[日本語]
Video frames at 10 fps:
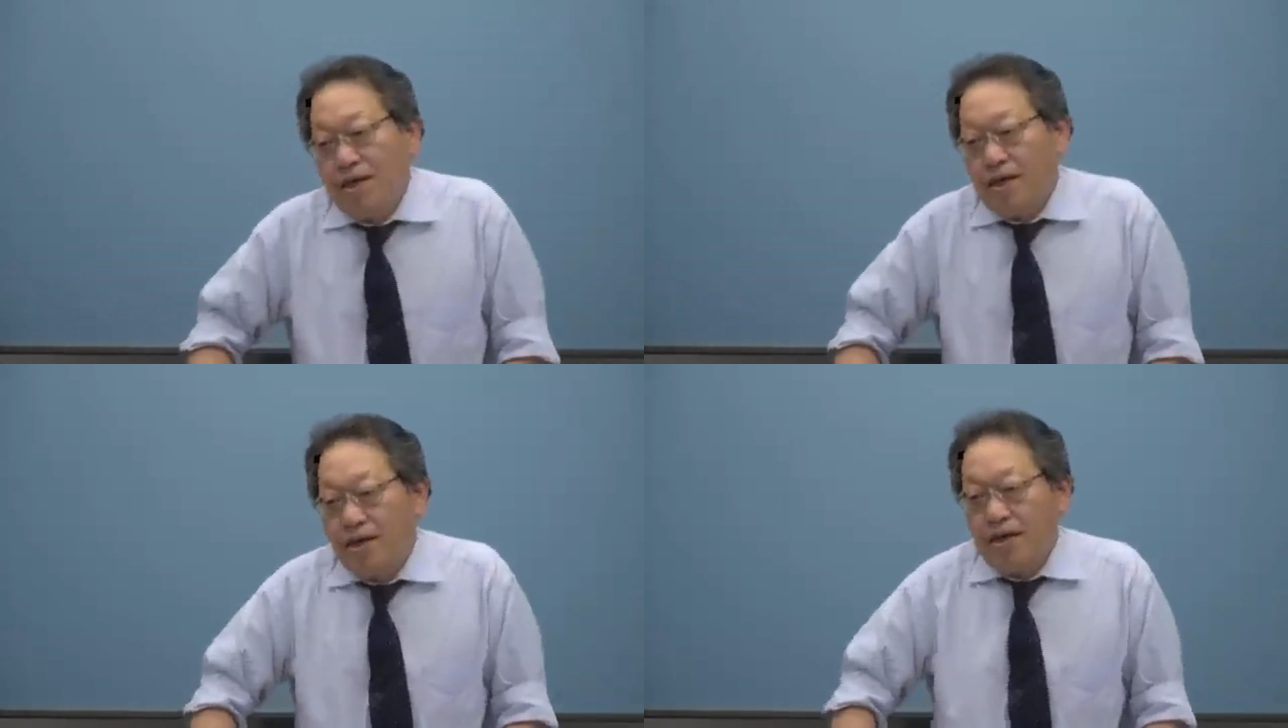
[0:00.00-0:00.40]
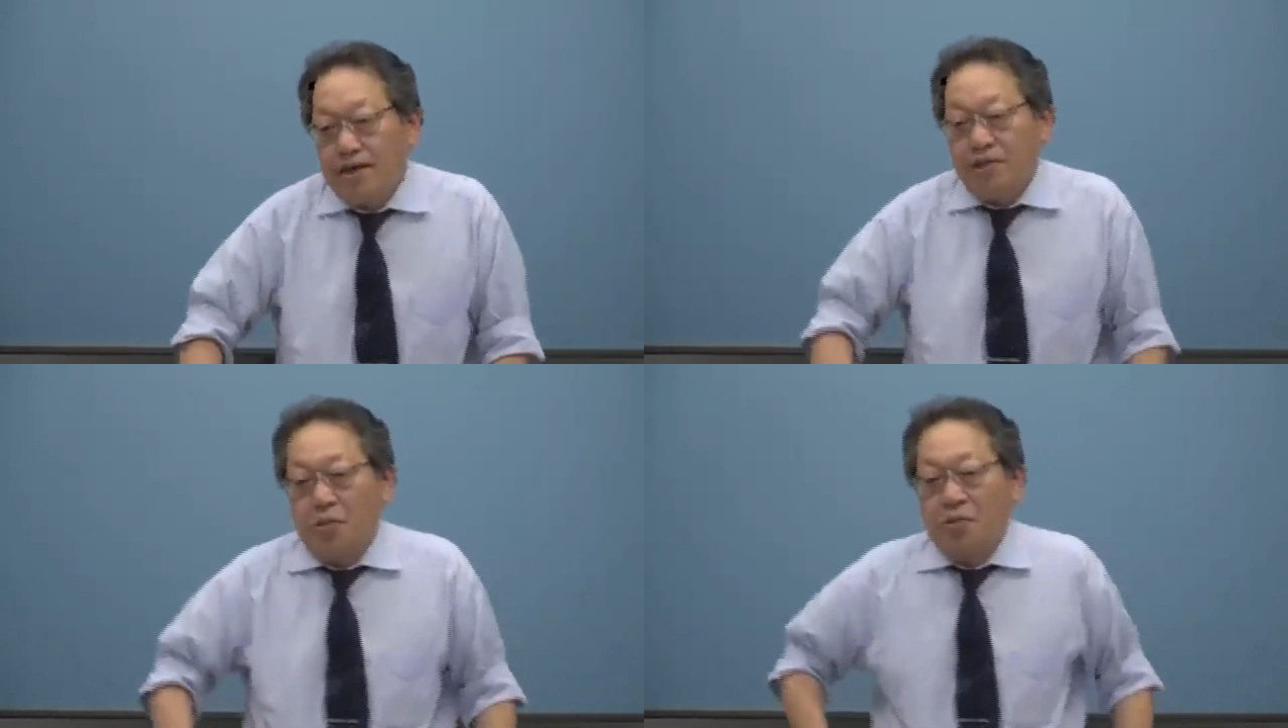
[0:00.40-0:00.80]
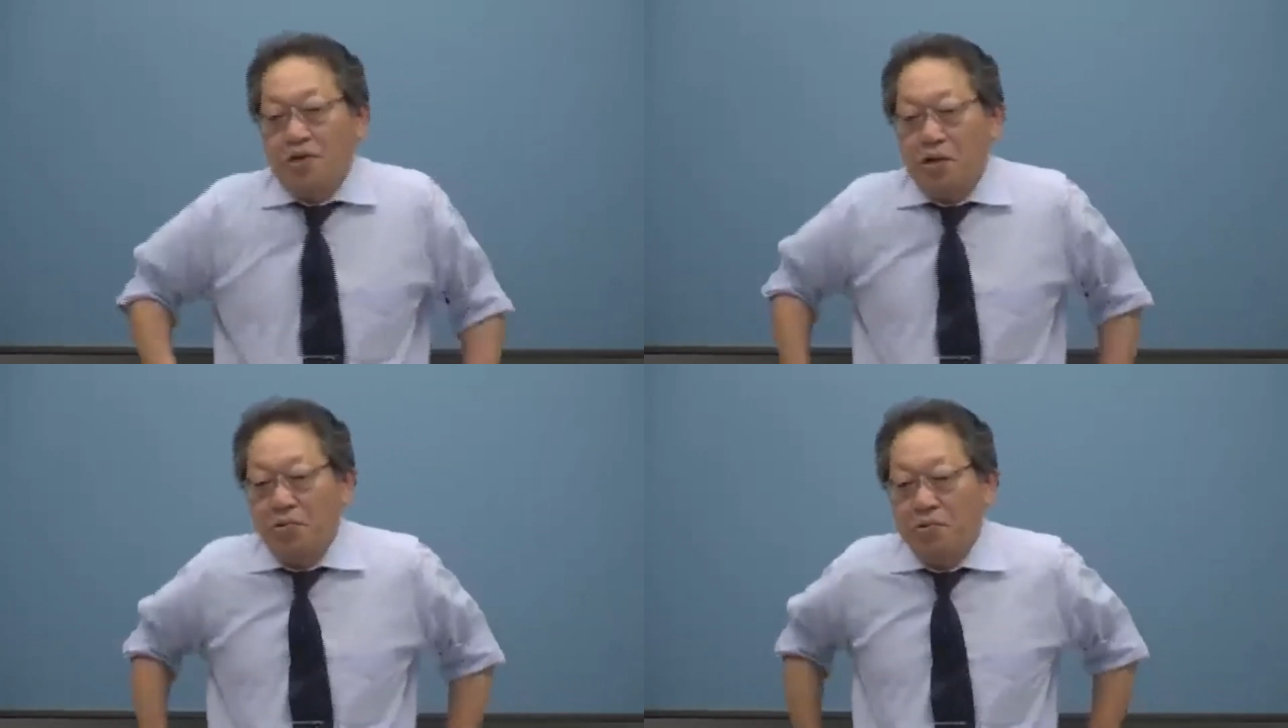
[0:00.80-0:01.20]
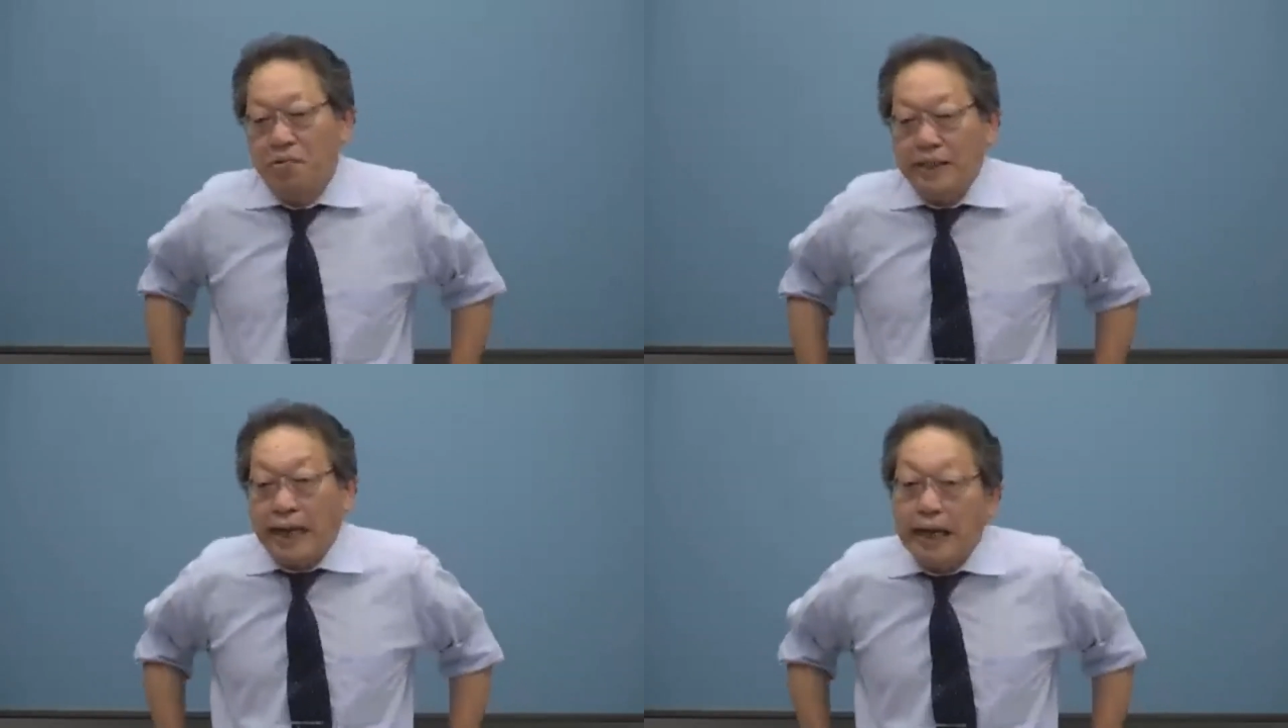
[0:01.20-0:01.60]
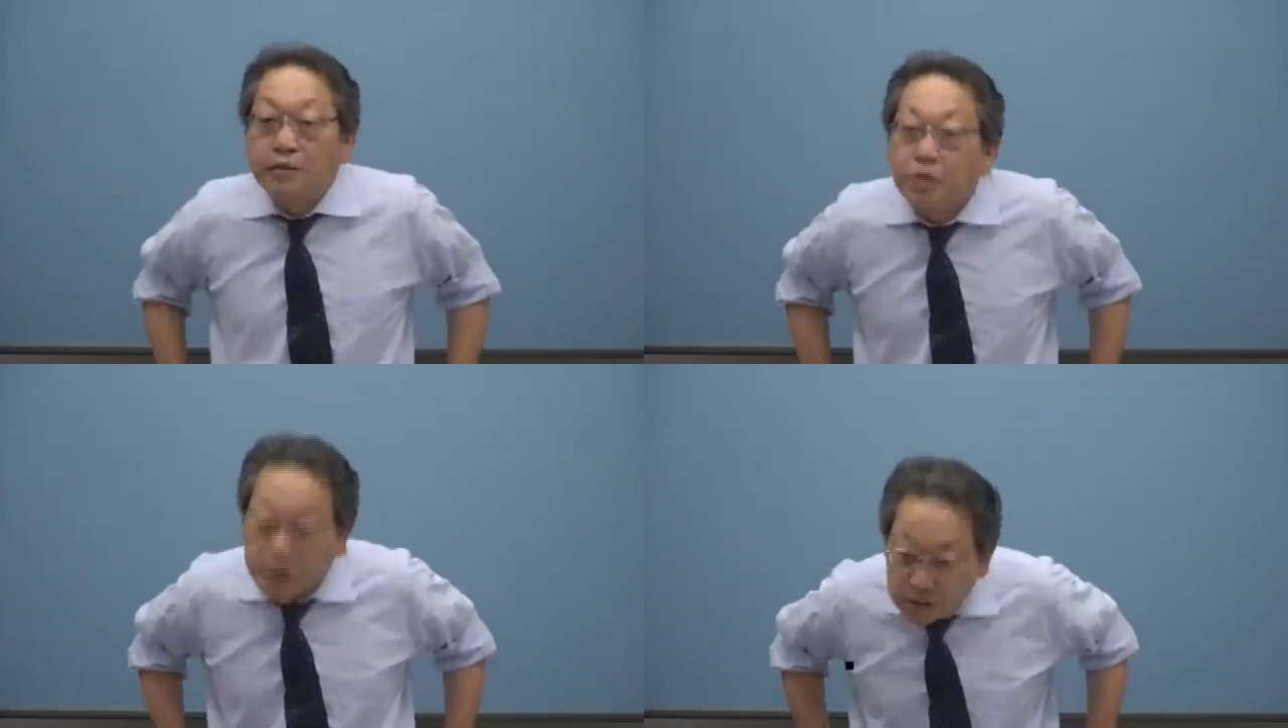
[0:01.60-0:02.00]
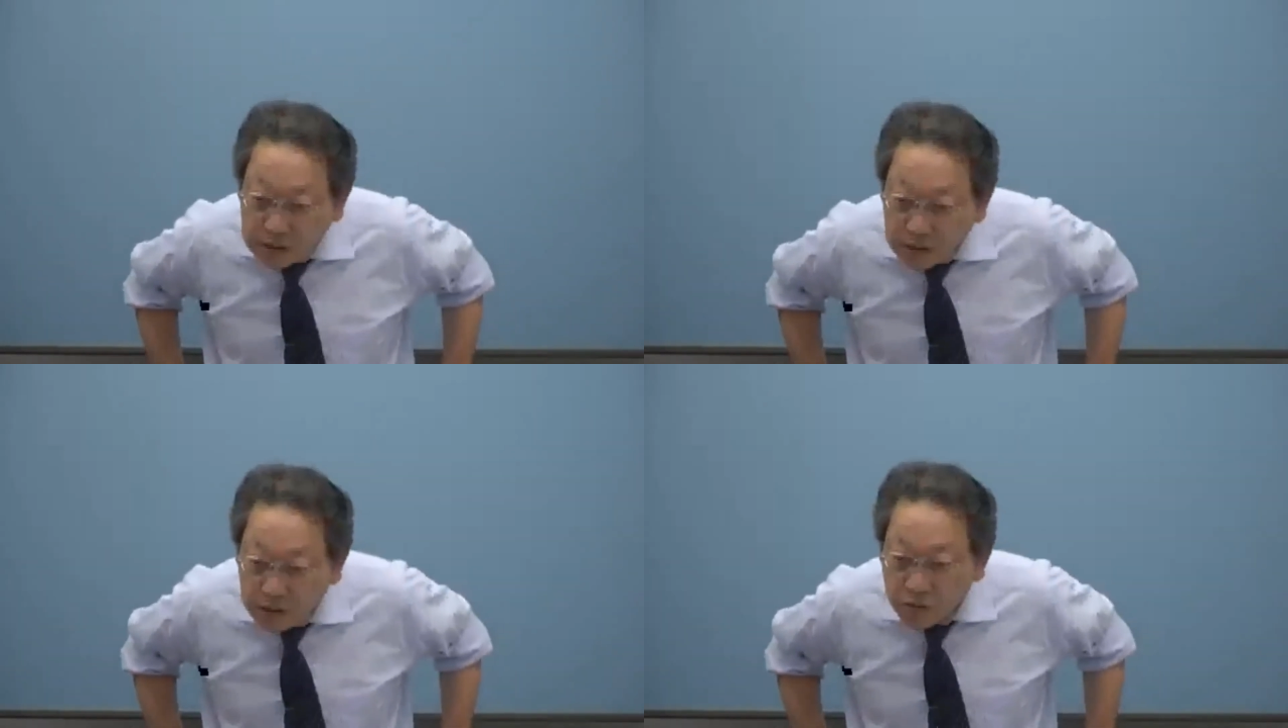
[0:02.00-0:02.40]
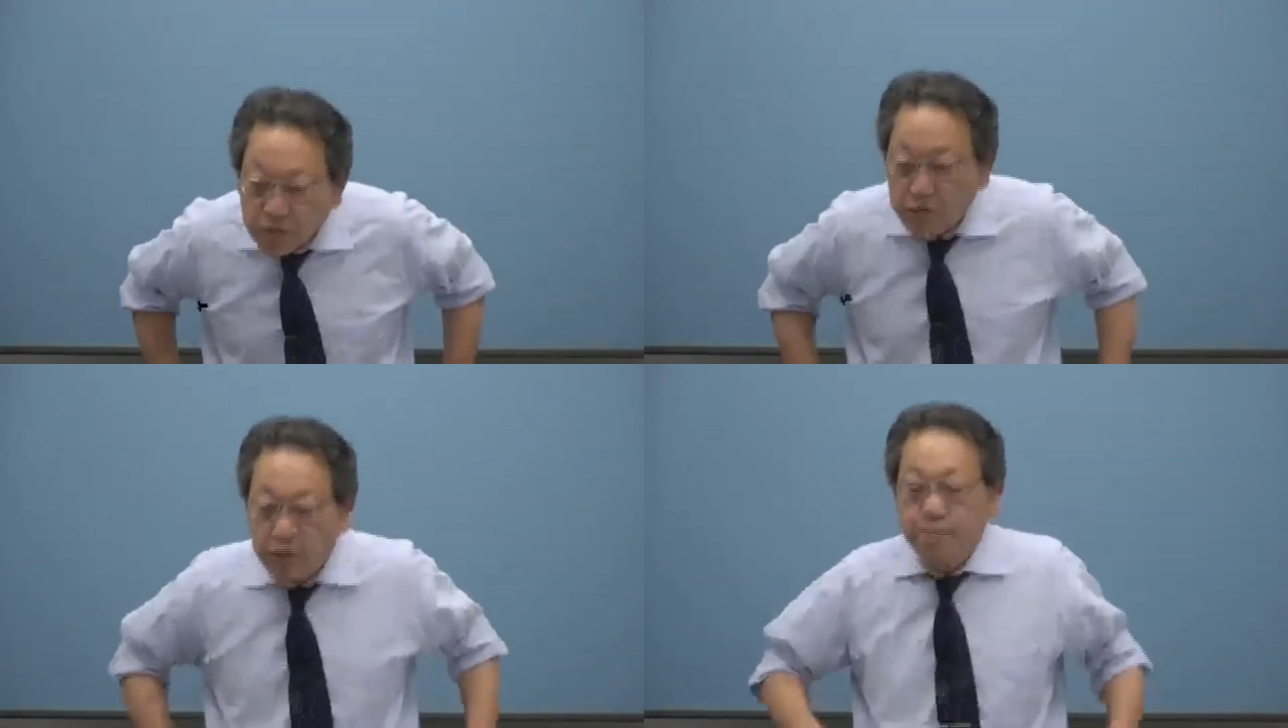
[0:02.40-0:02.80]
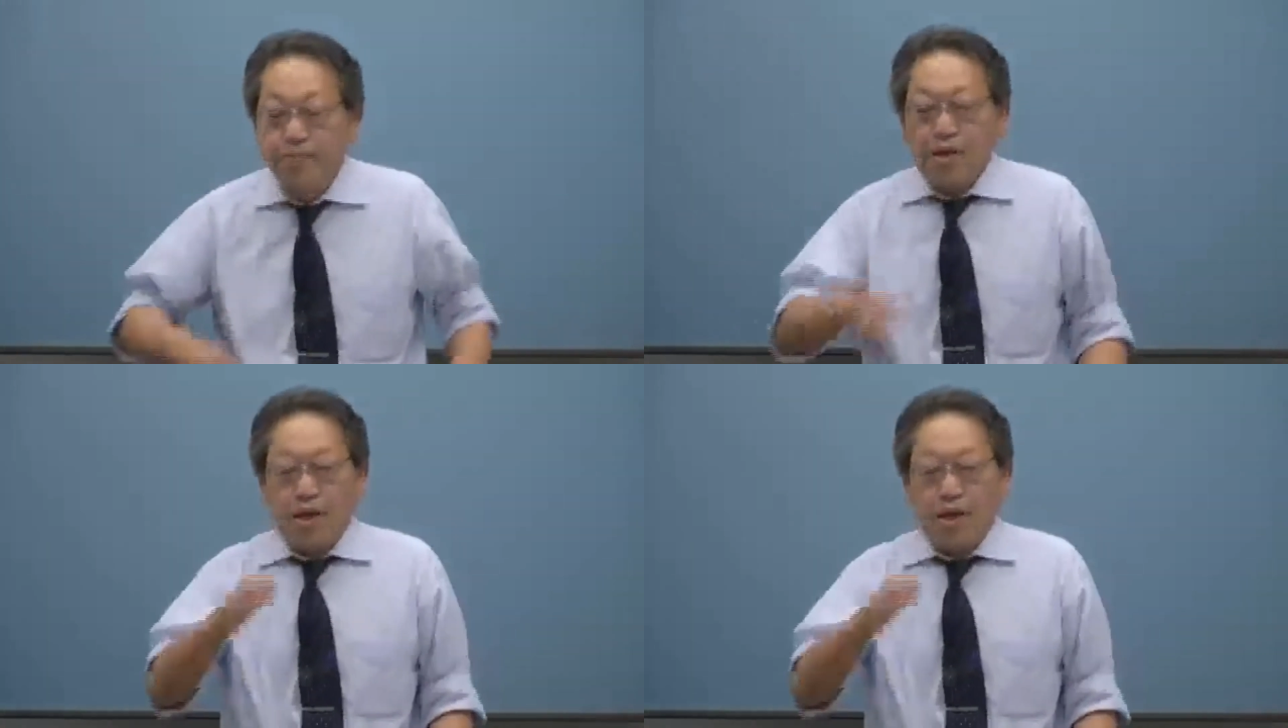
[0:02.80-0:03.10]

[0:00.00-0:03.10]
えー、そんなことはないのです要するに、